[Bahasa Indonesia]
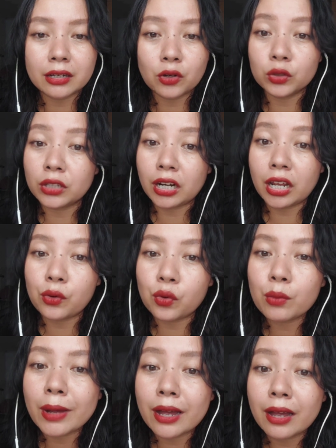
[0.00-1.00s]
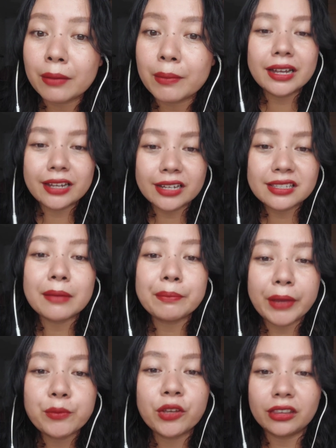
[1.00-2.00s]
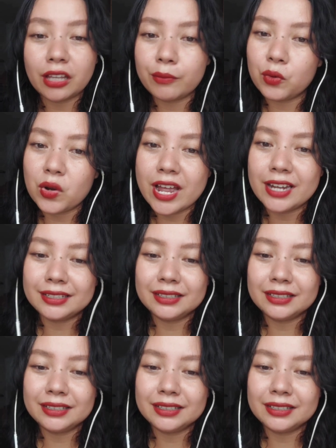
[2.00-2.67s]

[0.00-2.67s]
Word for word: kontrakan rumah, bahkan sampai punya tabungan.